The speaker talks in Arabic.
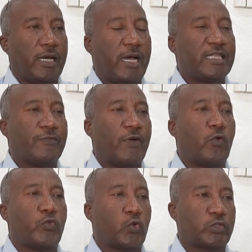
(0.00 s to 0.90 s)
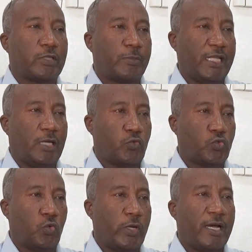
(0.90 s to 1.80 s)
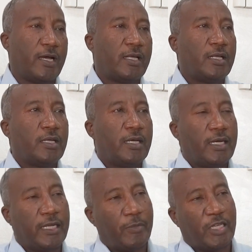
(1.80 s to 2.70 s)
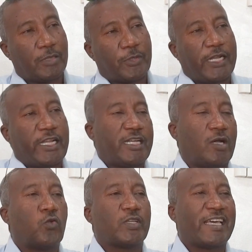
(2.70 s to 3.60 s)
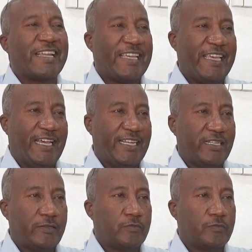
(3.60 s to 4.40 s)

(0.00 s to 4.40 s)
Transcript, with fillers: هدف او نقطه بتاع وصول لا انا بعتبر النجاح هو طريق يعني